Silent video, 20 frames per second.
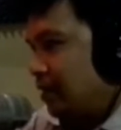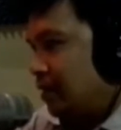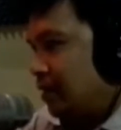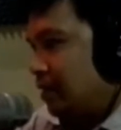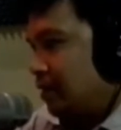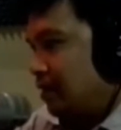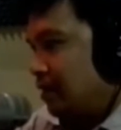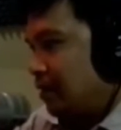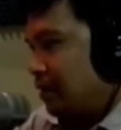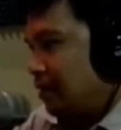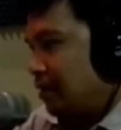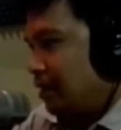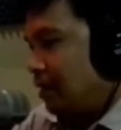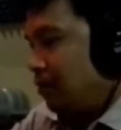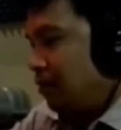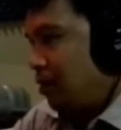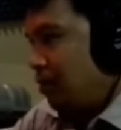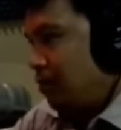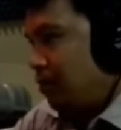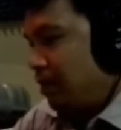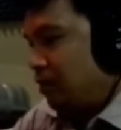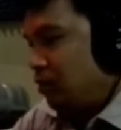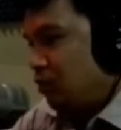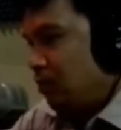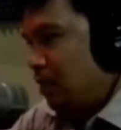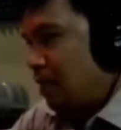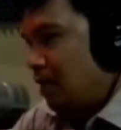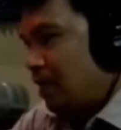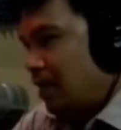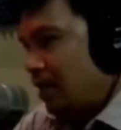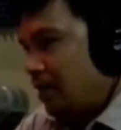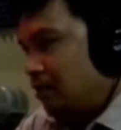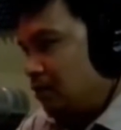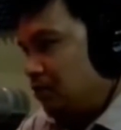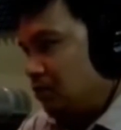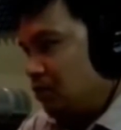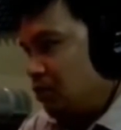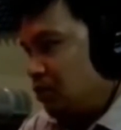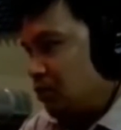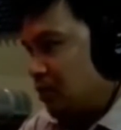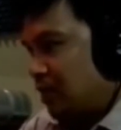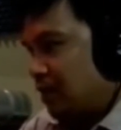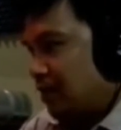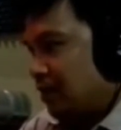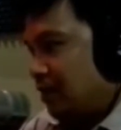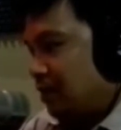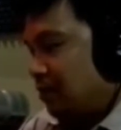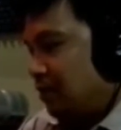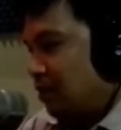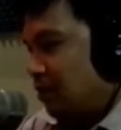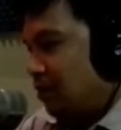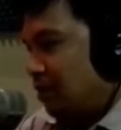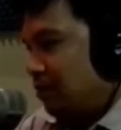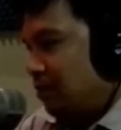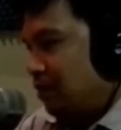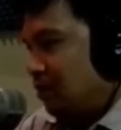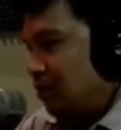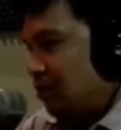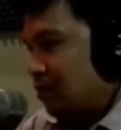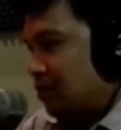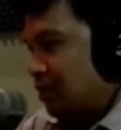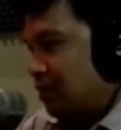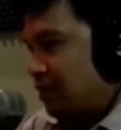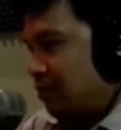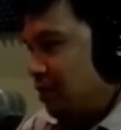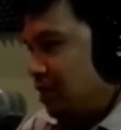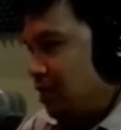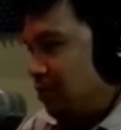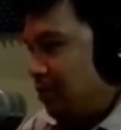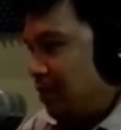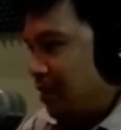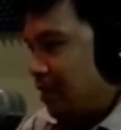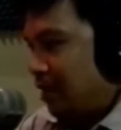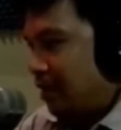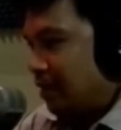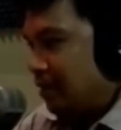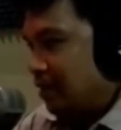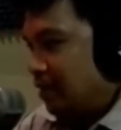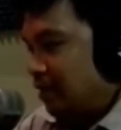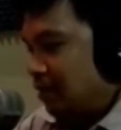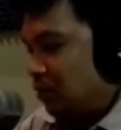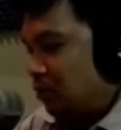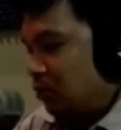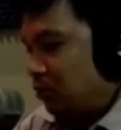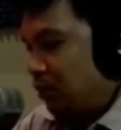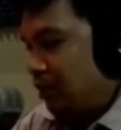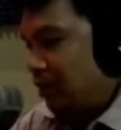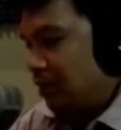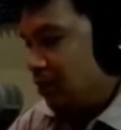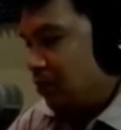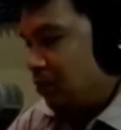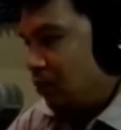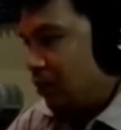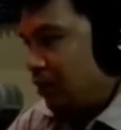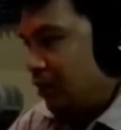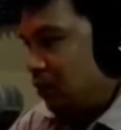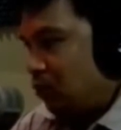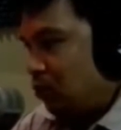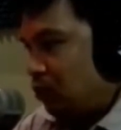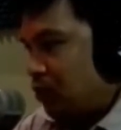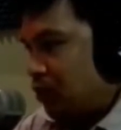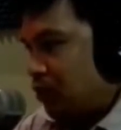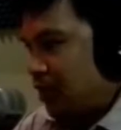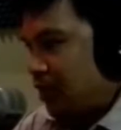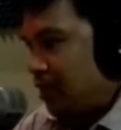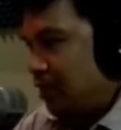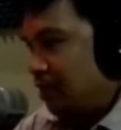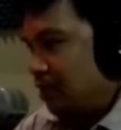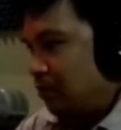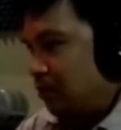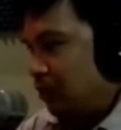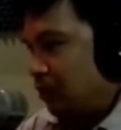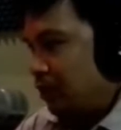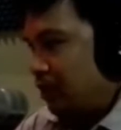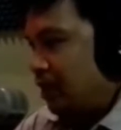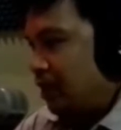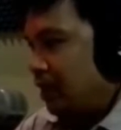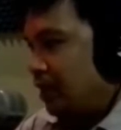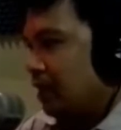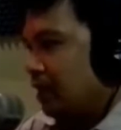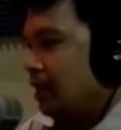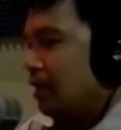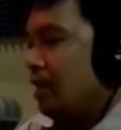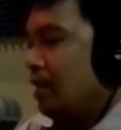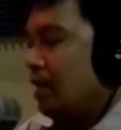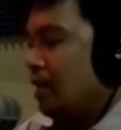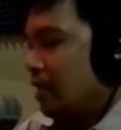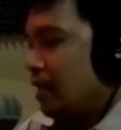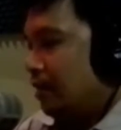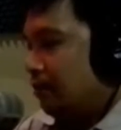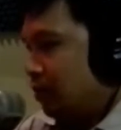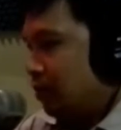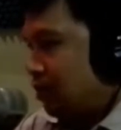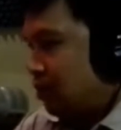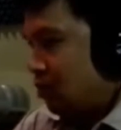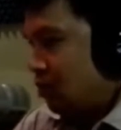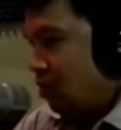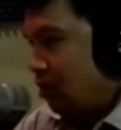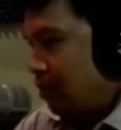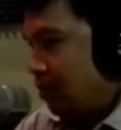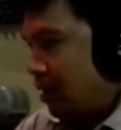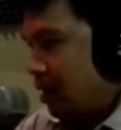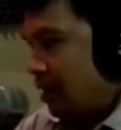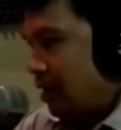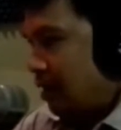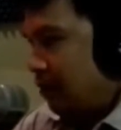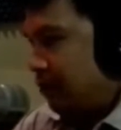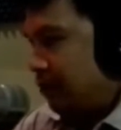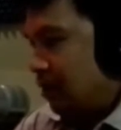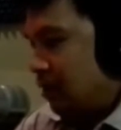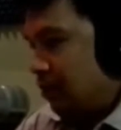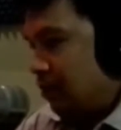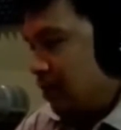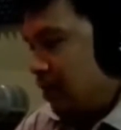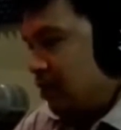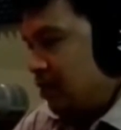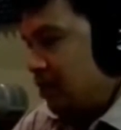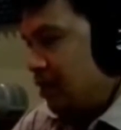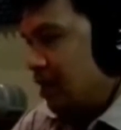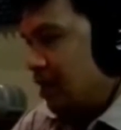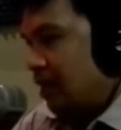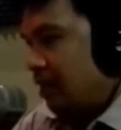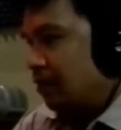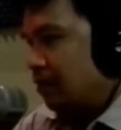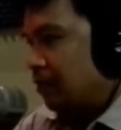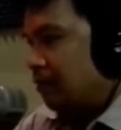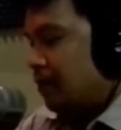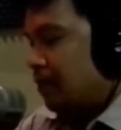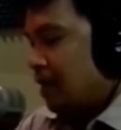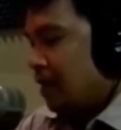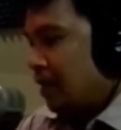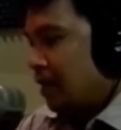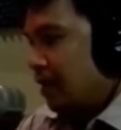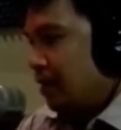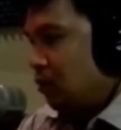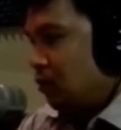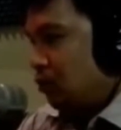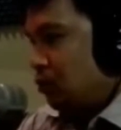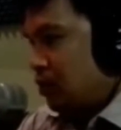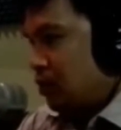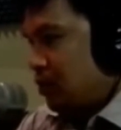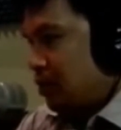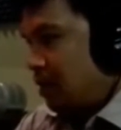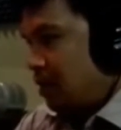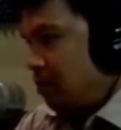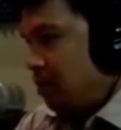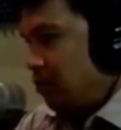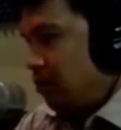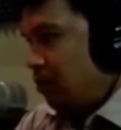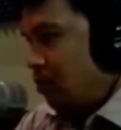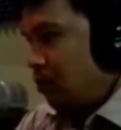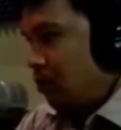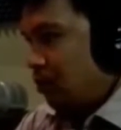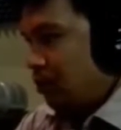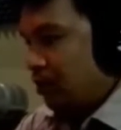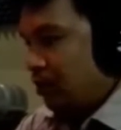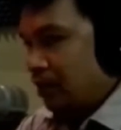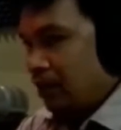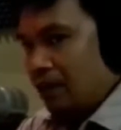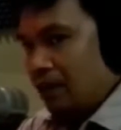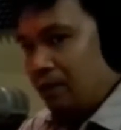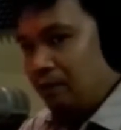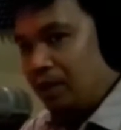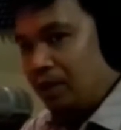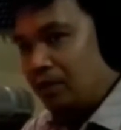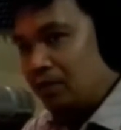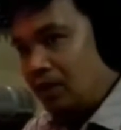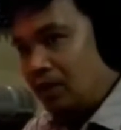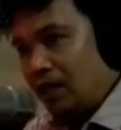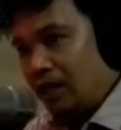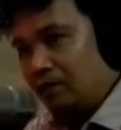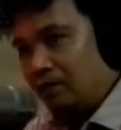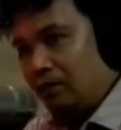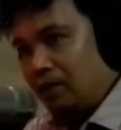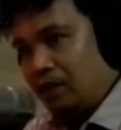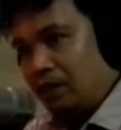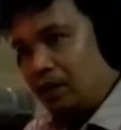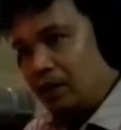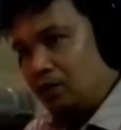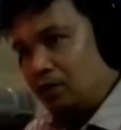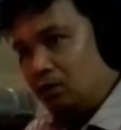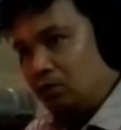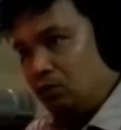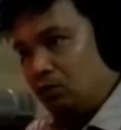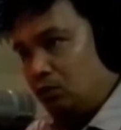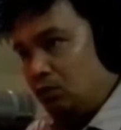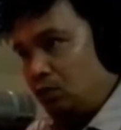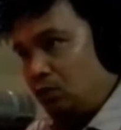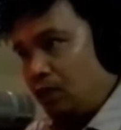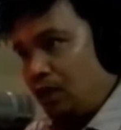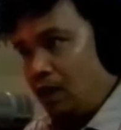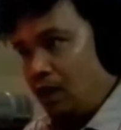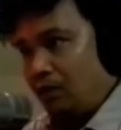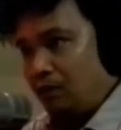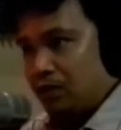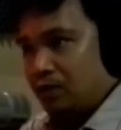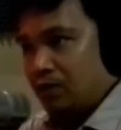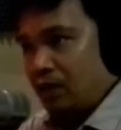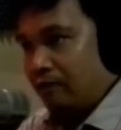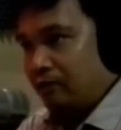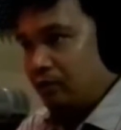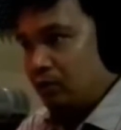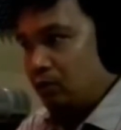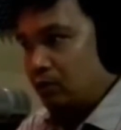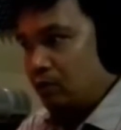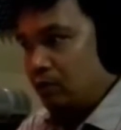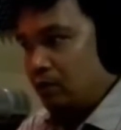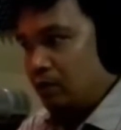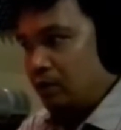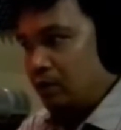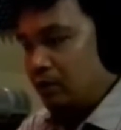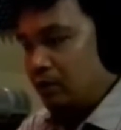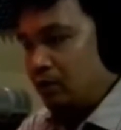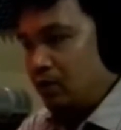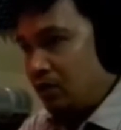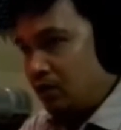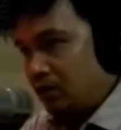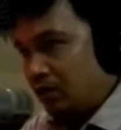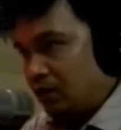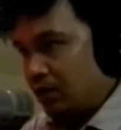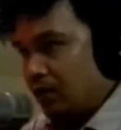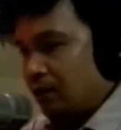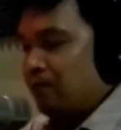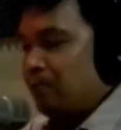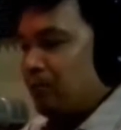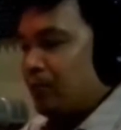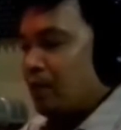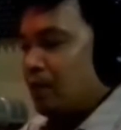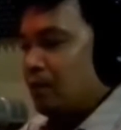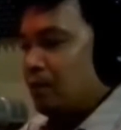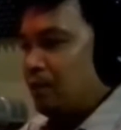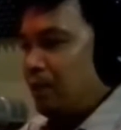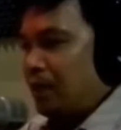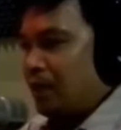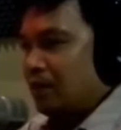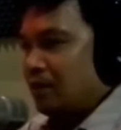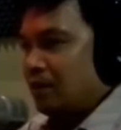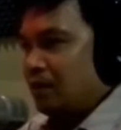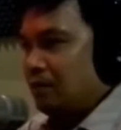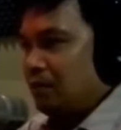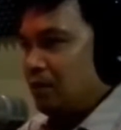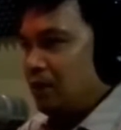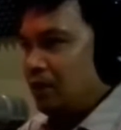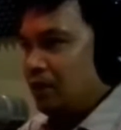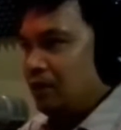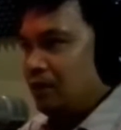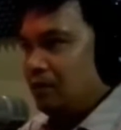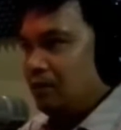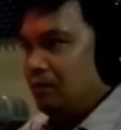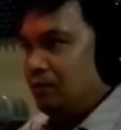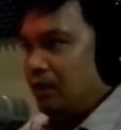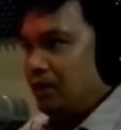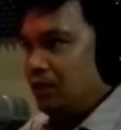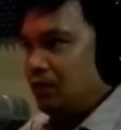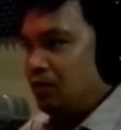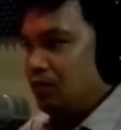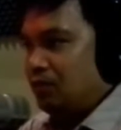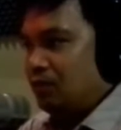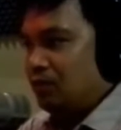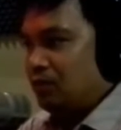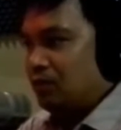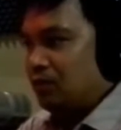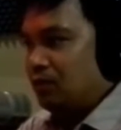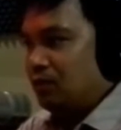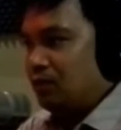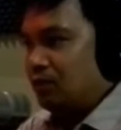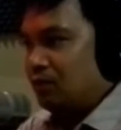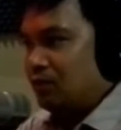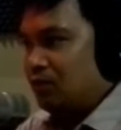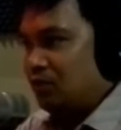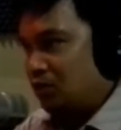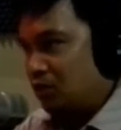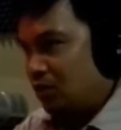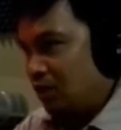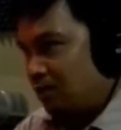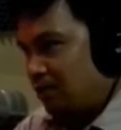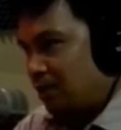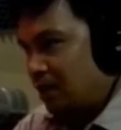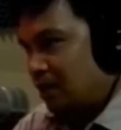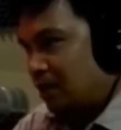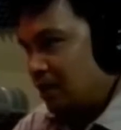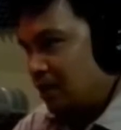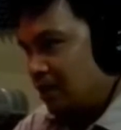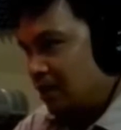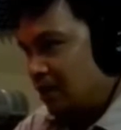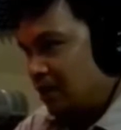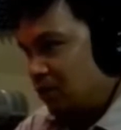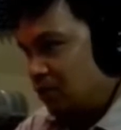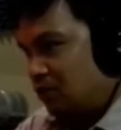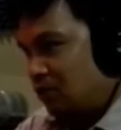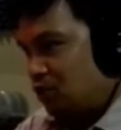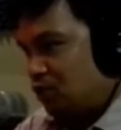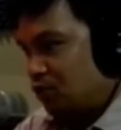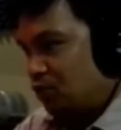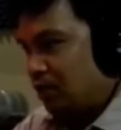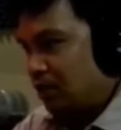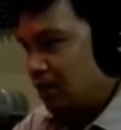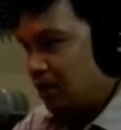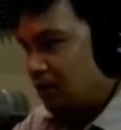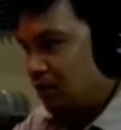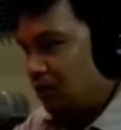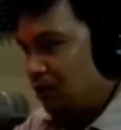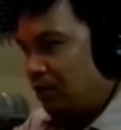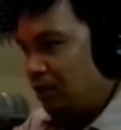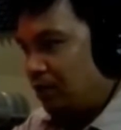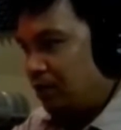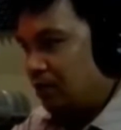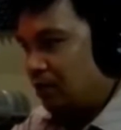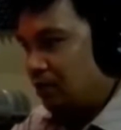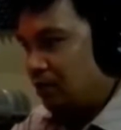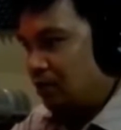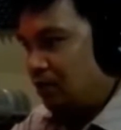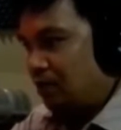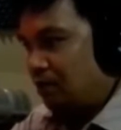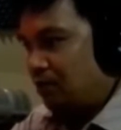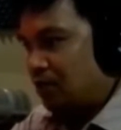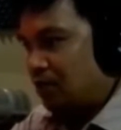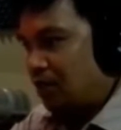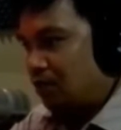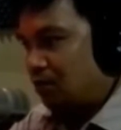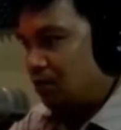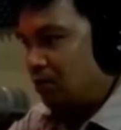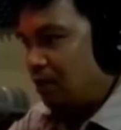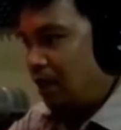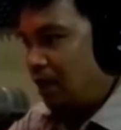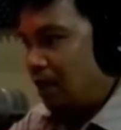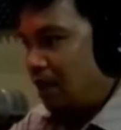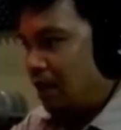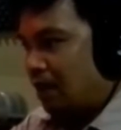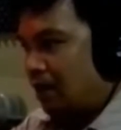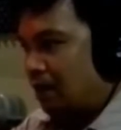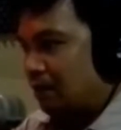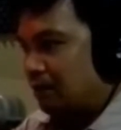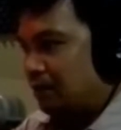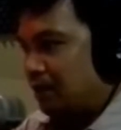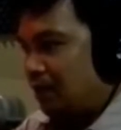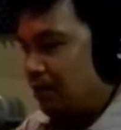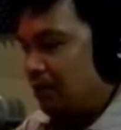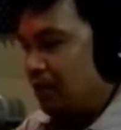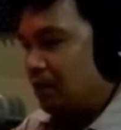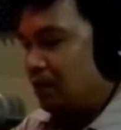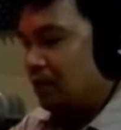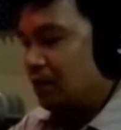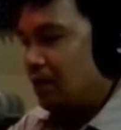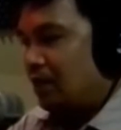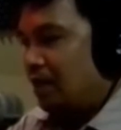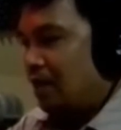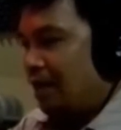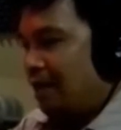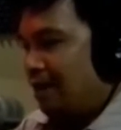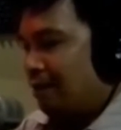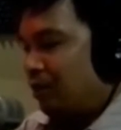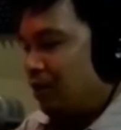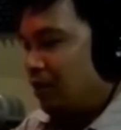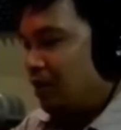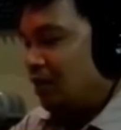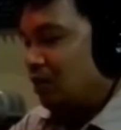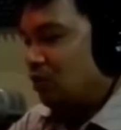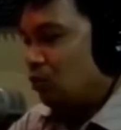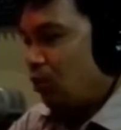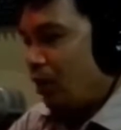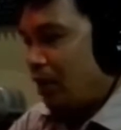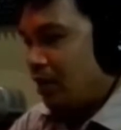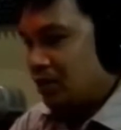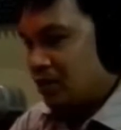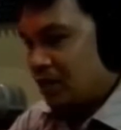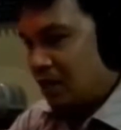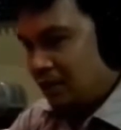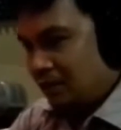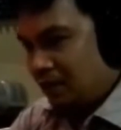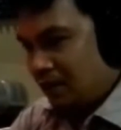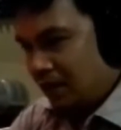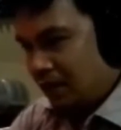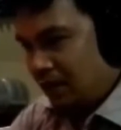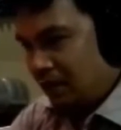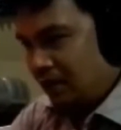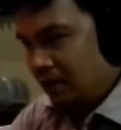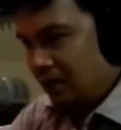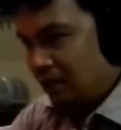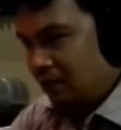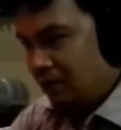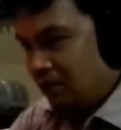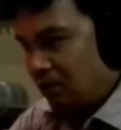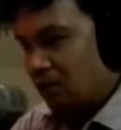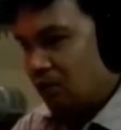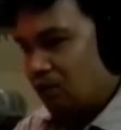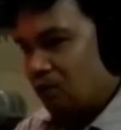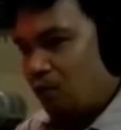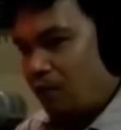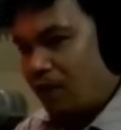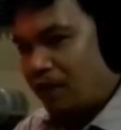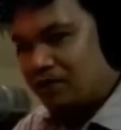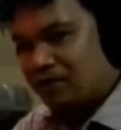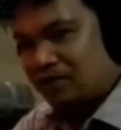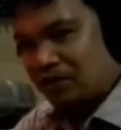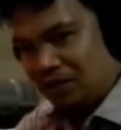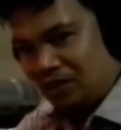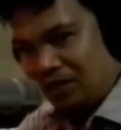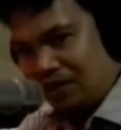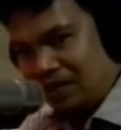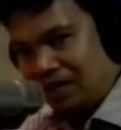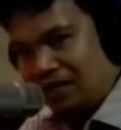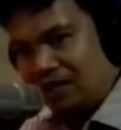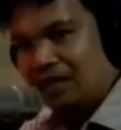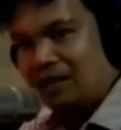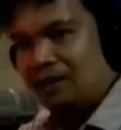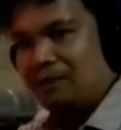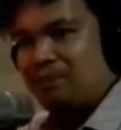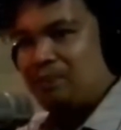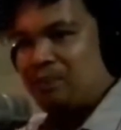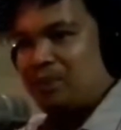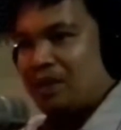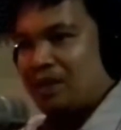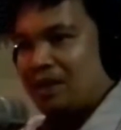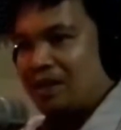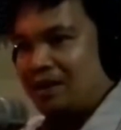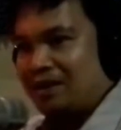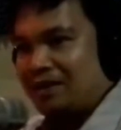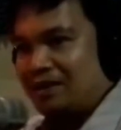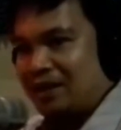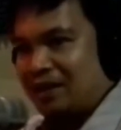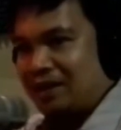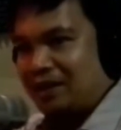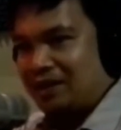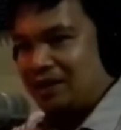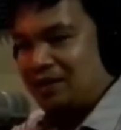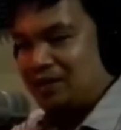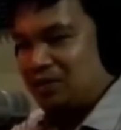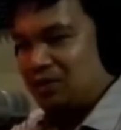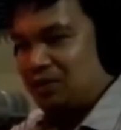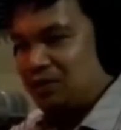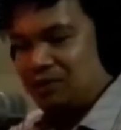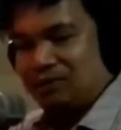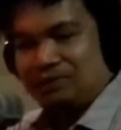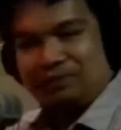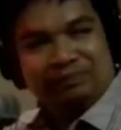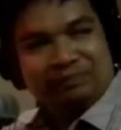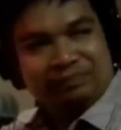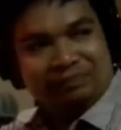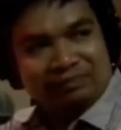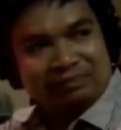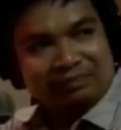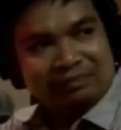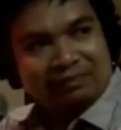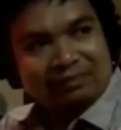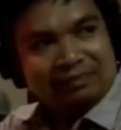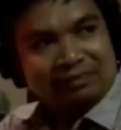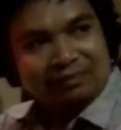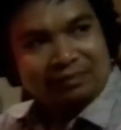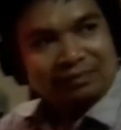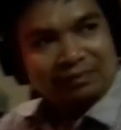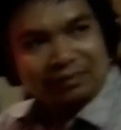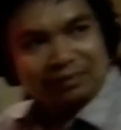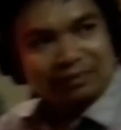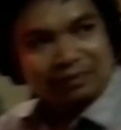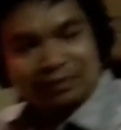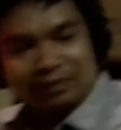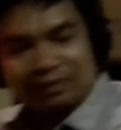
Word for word: uh, alam mo medyo malalayong yung kondisyon natin. Meron kaming dosage na binibigay na 2 in the morning, 2 sachet in the morning empty stomach after na magising kayo, and to say before bedtime, mga 2 to 3 hours after dinner. Pag naman medyo gusto niyo lang mag-condition ng katawan at hindi masyadong malala ang karamdaman, pwedeng twice a day or once a day. Ayun. Ayan. So, Sa mga may high blood,